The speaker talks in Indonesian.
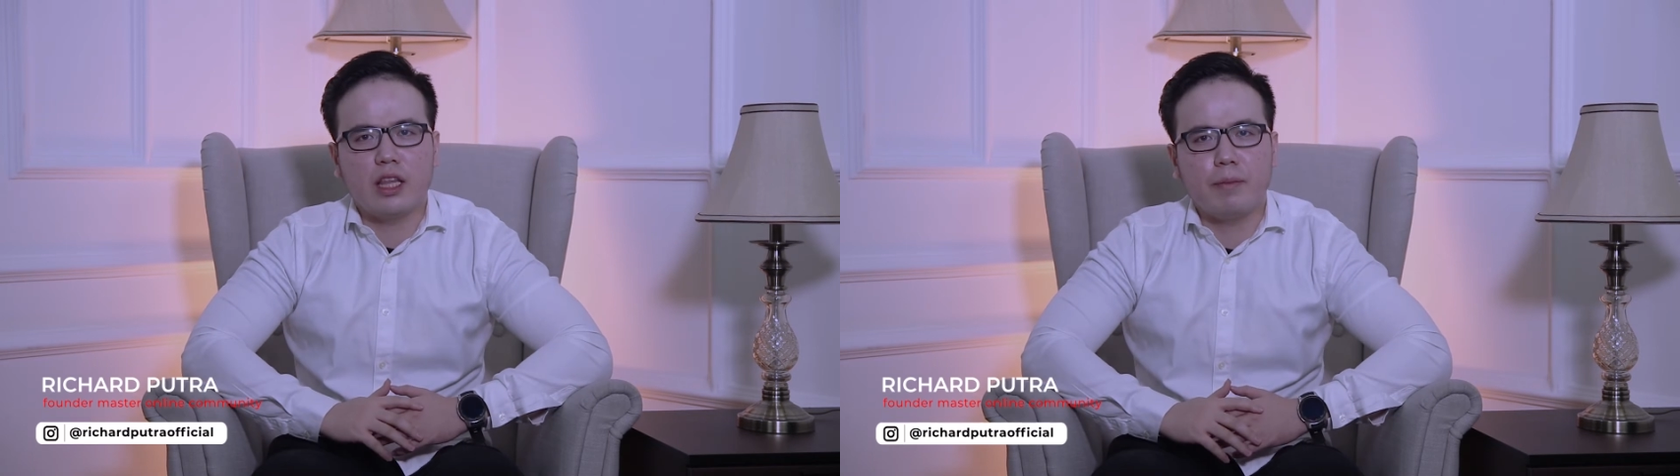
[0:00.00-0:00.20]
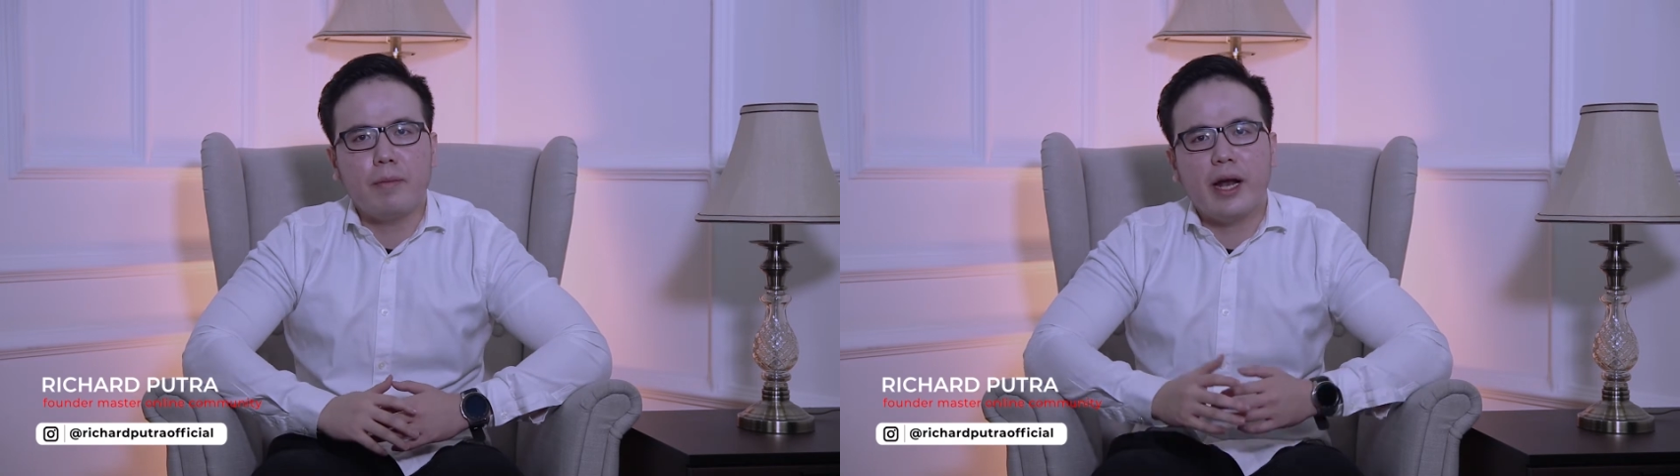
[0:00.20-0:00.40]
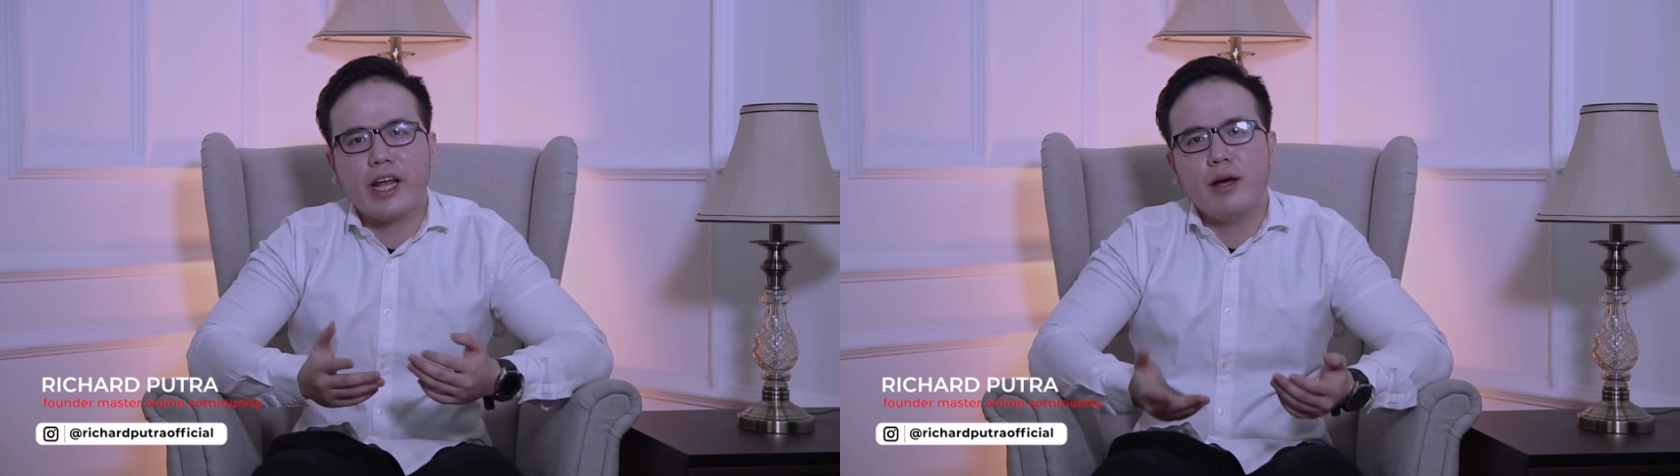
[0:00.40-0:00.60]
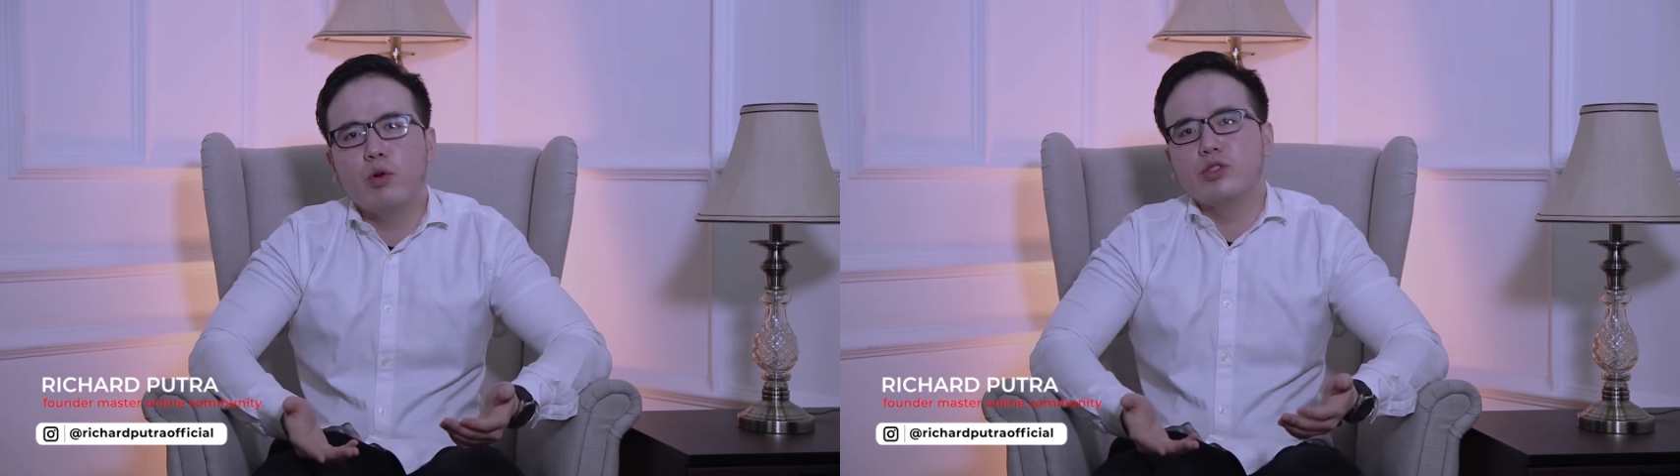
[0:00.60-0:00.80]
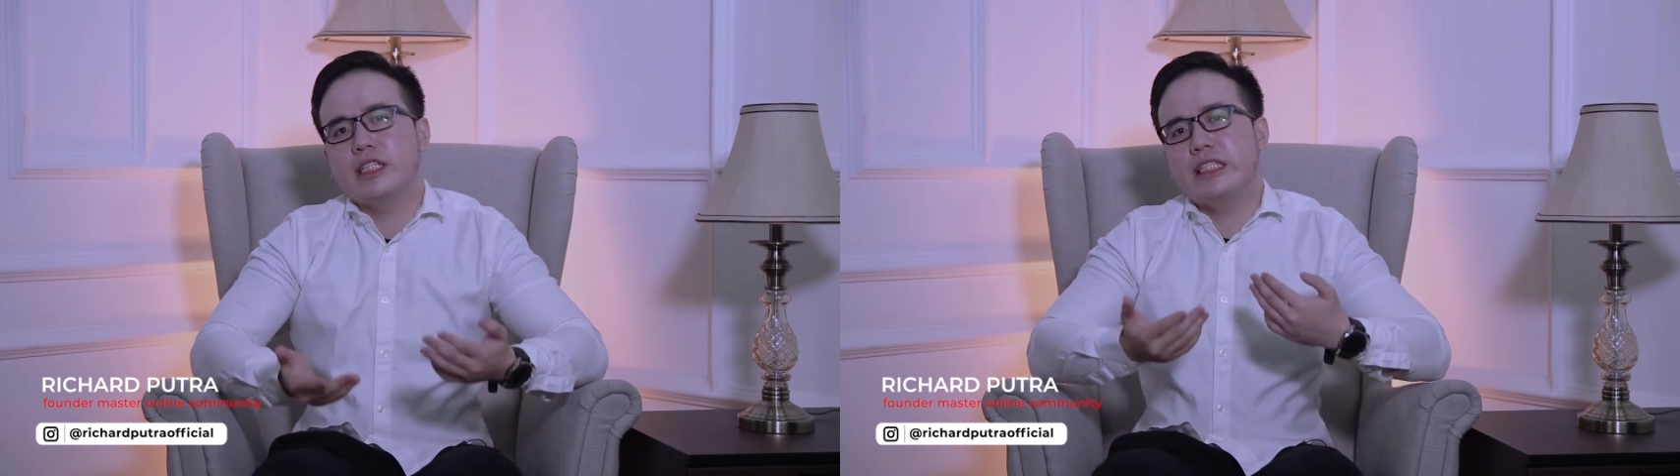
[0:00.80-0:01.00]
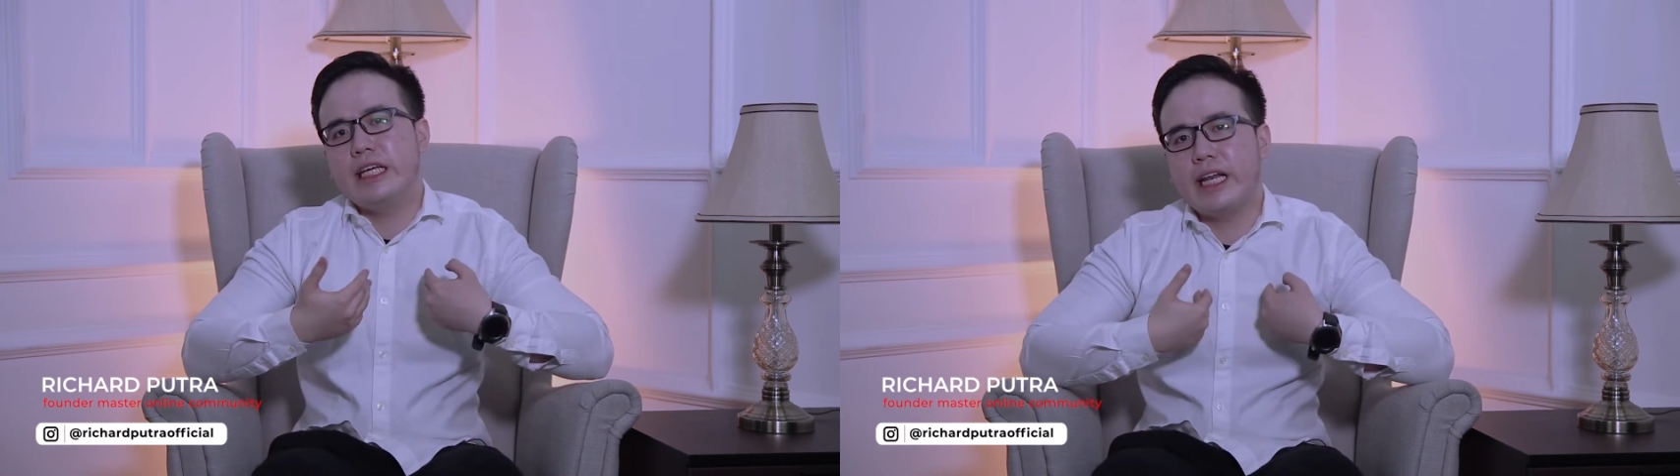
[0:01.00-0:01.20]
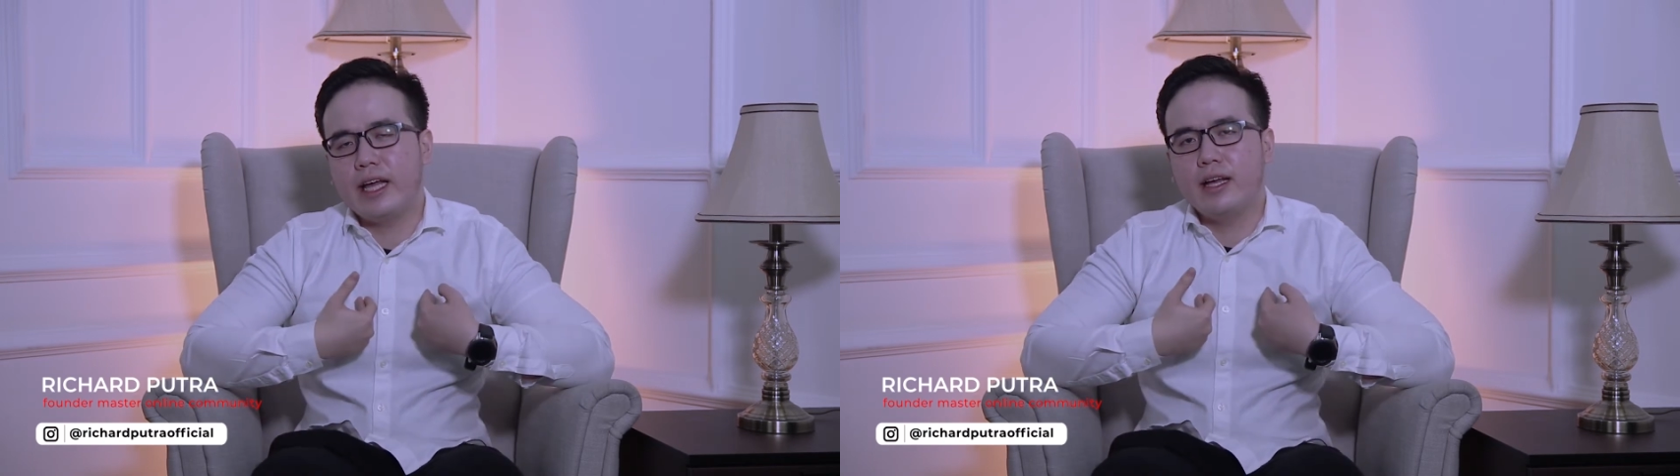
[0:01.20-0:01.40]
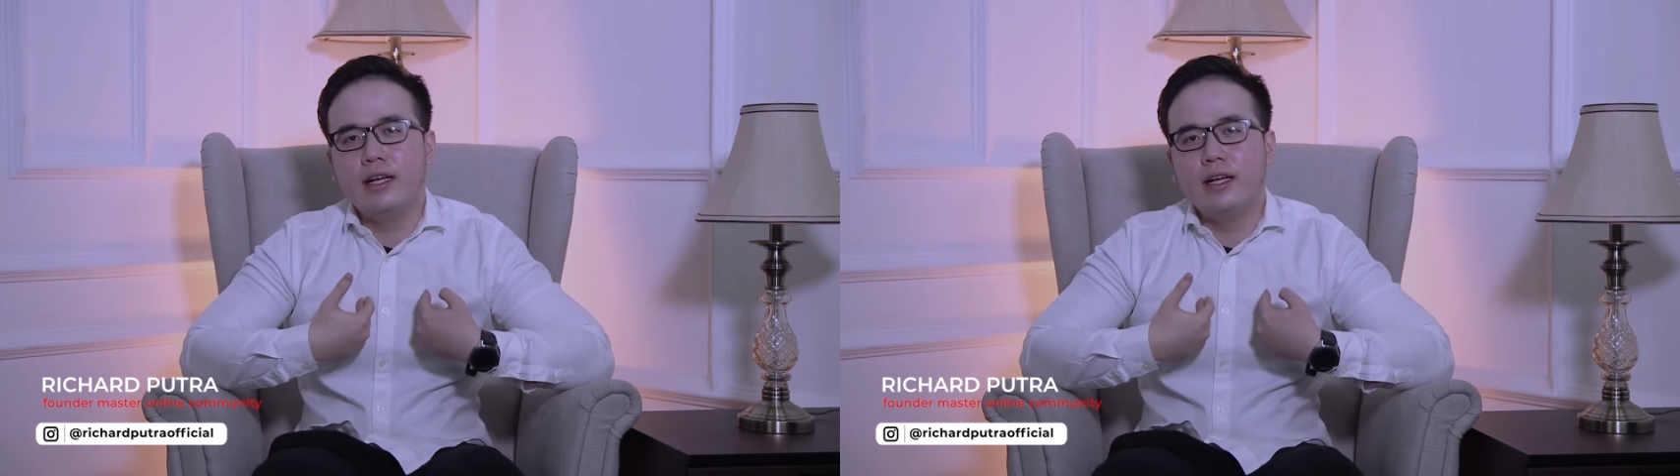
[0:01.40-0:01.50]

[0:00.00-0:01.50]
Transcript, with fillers: tapi melainkan bosnya sendiri.